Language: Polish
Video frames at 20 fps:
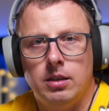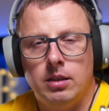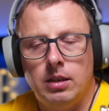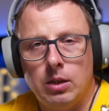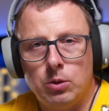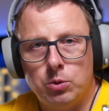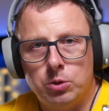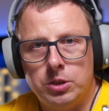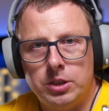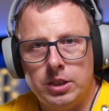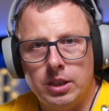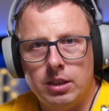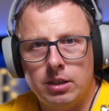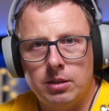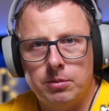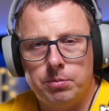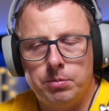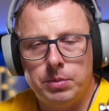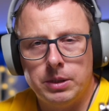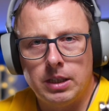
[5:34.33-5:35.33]

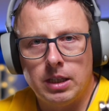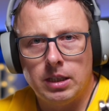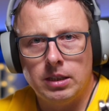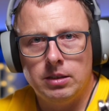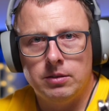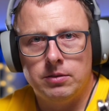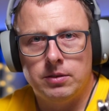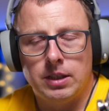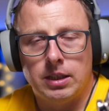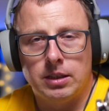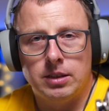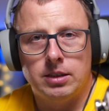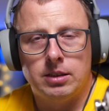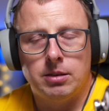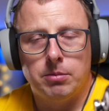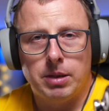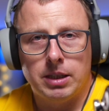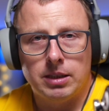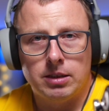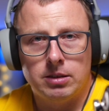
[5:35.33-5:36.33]
Nauczyciele pytani w trakcie
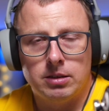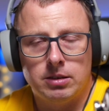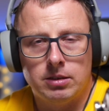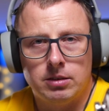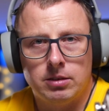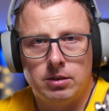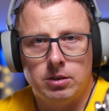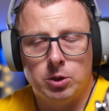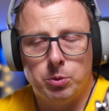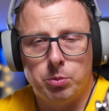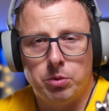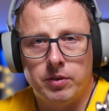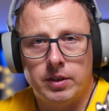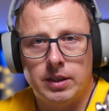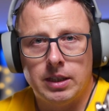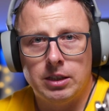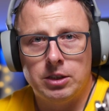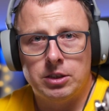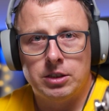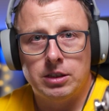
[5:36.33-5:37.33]
debaty
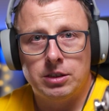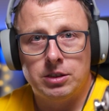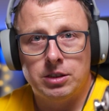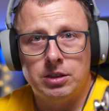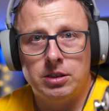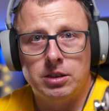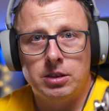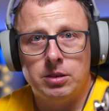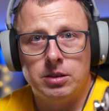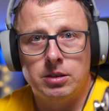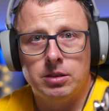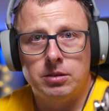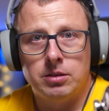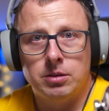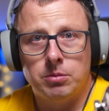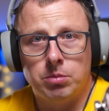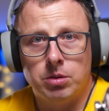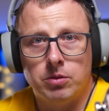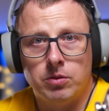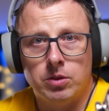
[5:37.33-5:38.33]
odpowiadali, że najczęściej
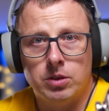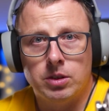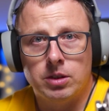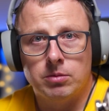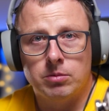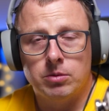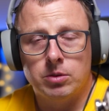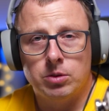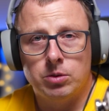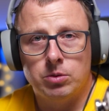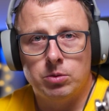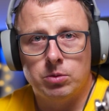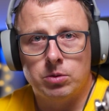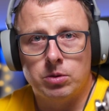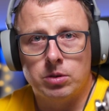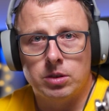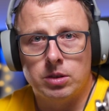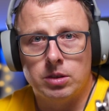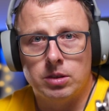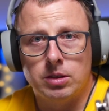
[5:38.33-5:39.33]
tym powodem,
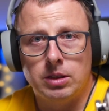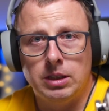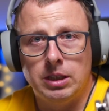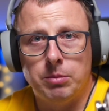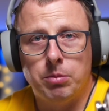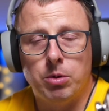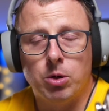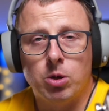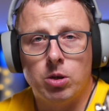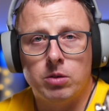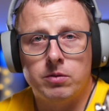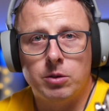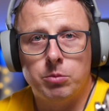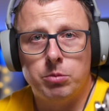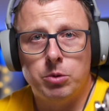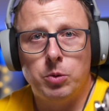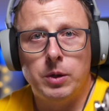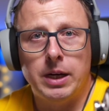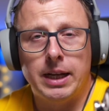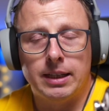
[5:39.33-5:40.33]
który ich blokował,
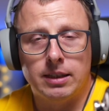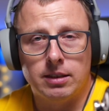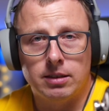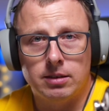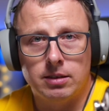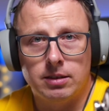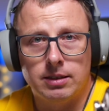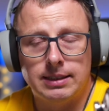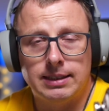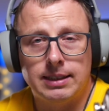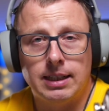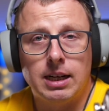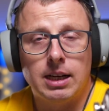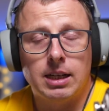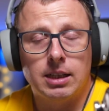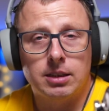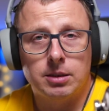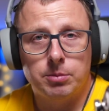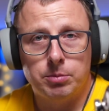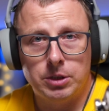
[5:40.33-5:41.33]
był lęk,
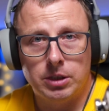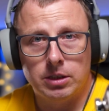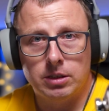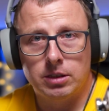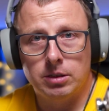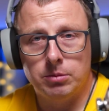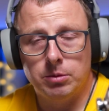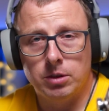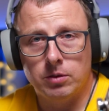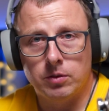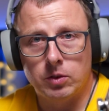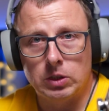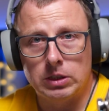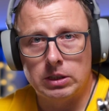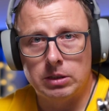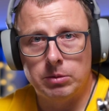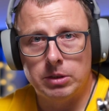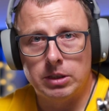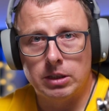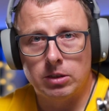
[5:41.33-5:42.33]
strach przed tymi
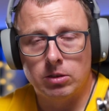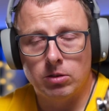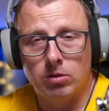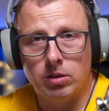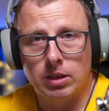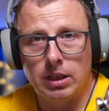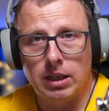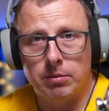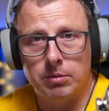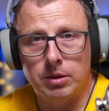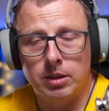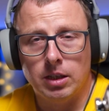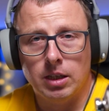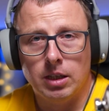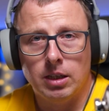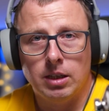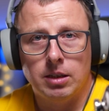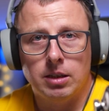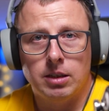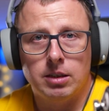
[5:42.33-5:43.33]
nowoczesnymi technologiami.
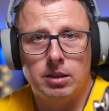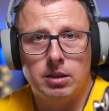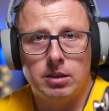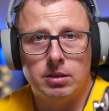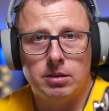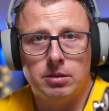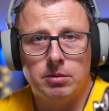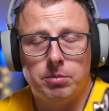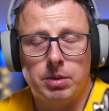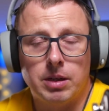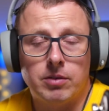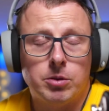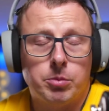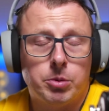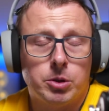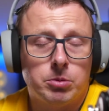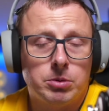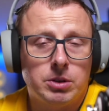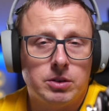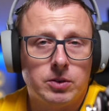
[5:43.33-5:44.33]
E,
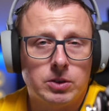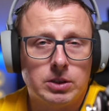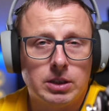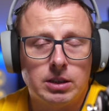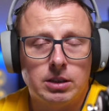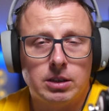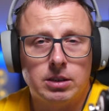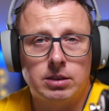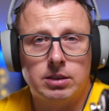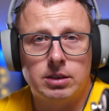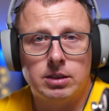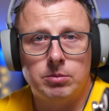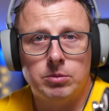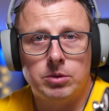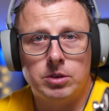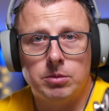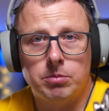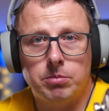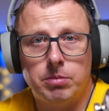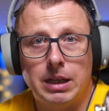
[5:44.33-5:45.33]
prawdopodobnie związany też z
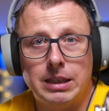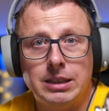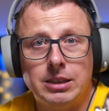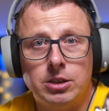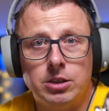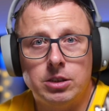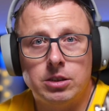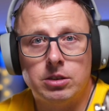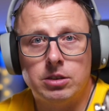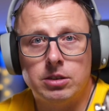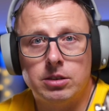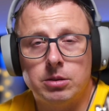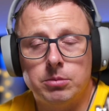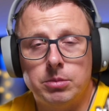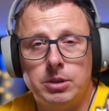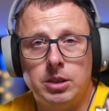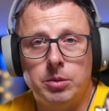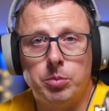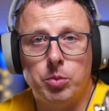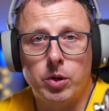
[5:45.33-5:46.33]
tym, że bali się, że
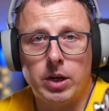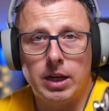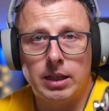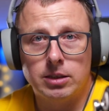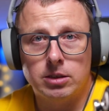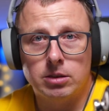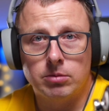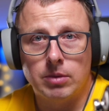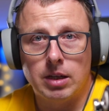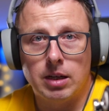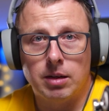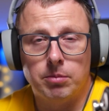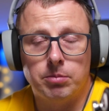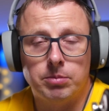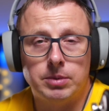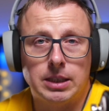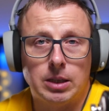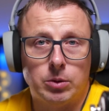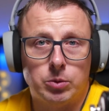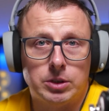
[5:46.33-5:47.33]
sobie nie poradzą, a
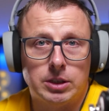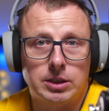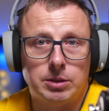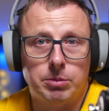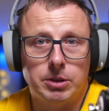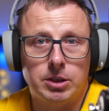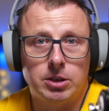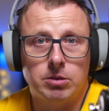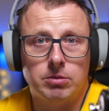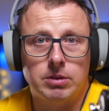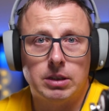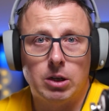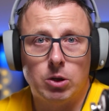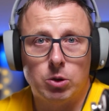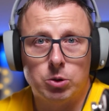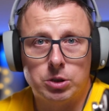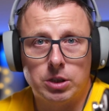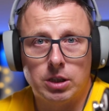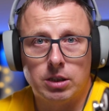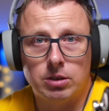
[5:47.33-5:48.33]
cały czas będą na
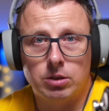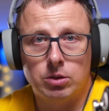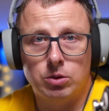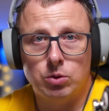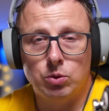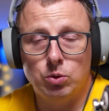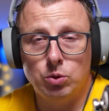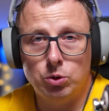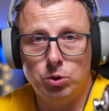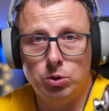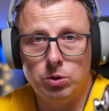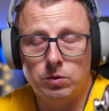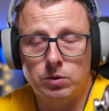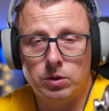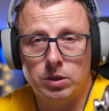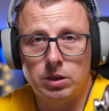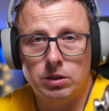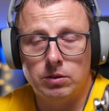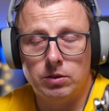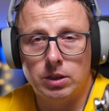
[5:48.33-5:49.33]
oczach uczniów,
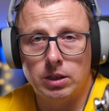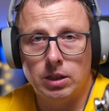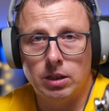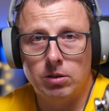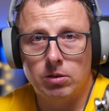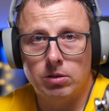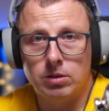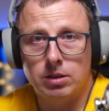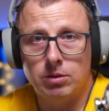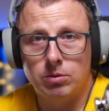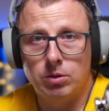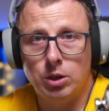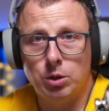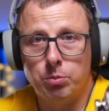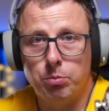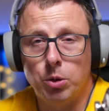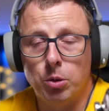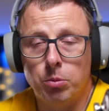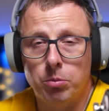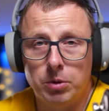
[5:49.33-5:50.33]
czyli wszelkiego rodzaju
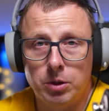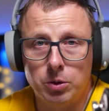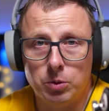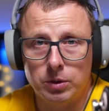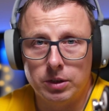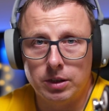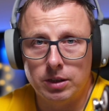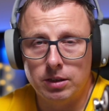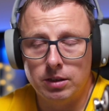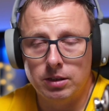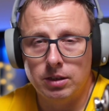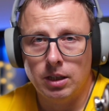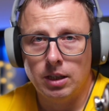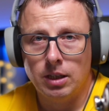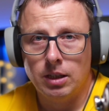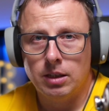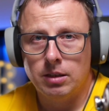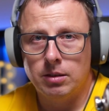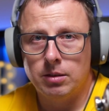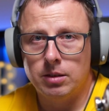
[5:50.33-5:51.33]
ich pomyłki,
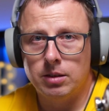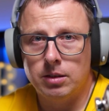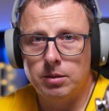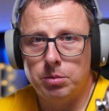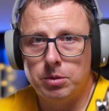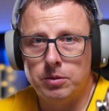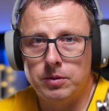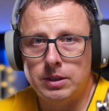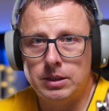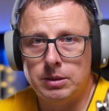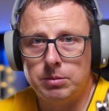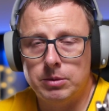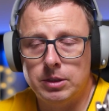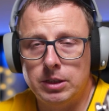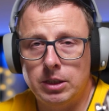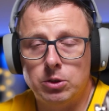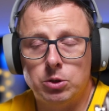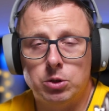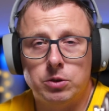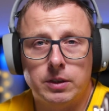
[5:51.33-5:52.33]
e, powiedzmy
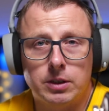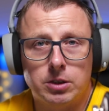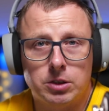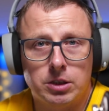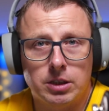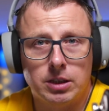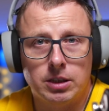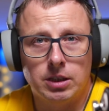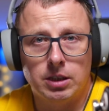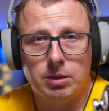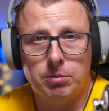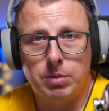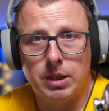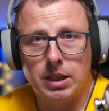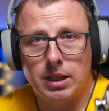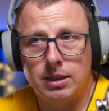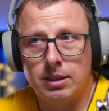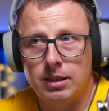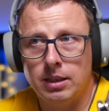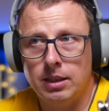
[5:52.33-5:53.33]
niedoświadczenie i
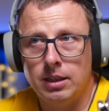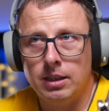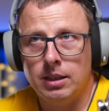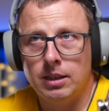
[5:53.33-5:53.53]
brak